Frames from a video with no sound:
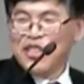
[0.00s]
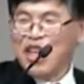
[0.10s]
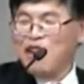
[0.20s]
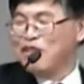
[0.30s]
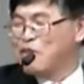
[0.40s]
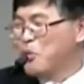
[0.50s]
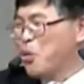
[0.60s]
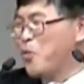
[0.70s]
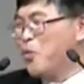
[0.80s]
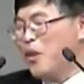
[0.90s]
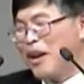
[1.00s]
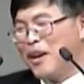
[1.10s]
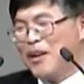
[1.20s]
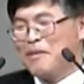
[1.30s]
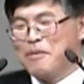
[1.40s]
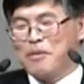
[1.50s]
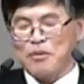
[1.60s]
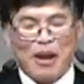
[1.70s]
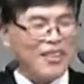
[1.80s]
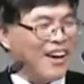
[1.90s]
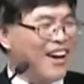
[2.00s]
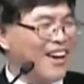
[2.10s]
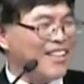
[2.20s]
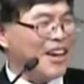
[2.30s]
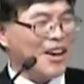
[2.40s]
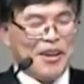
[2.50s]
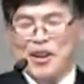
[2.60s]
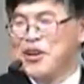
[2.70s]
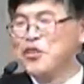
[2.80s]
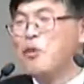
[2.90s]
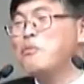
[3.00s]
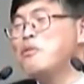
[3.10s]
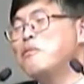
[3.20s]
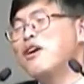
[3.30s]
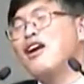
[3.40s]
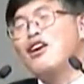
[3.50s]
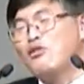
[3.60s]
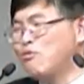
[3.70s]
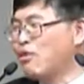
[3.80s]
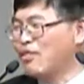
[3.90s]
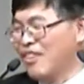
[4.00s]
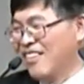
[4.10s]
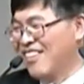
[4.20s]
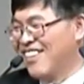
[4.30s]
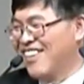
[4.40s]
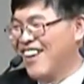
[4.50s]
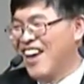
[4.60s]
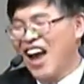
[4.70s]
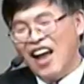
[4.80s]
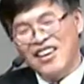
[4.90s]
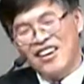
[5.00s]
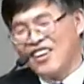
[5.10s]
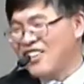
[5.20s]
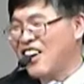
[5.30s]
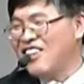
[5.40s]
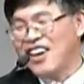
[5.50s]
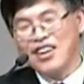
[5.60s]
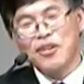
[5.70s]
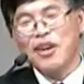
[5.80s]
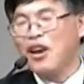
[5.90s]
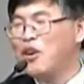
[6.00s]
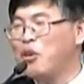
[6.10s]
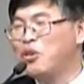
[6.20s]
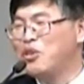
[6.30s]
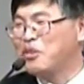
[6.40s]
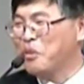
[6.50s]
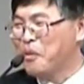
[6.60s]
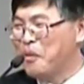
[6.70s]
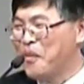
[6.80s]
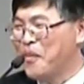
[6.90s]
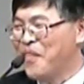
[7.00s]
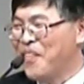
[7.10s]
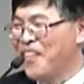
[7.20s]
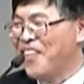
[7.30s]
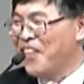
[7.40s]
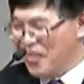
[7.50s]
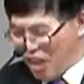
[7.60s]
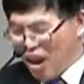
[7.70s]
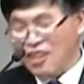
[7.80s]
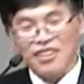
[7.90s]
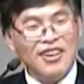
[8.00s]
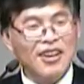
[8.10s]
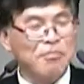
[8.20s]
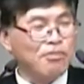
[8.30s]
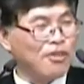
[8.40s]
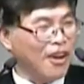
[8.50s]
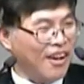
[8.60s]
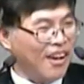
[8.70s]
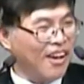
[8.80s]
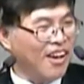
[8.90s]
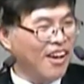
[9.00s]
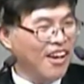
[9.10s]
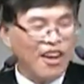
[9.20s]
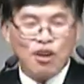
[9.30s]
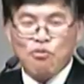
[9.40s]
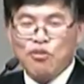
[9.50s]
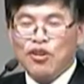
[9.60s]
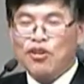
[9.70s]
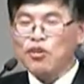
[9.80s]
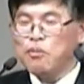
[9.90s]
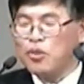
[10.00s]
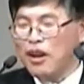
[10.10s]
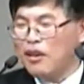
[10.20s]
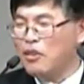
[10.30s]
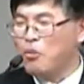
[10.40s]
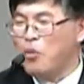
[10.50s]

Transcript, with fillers: 땅을 치고 통곡하는 도 하다가 내가 너무너무 깔깔깔 웃었어요. 아니, 세상에 이런 개그가 어딨어. 어? 나 같은 인간 부르다가. 꾸기는 건도 모자라서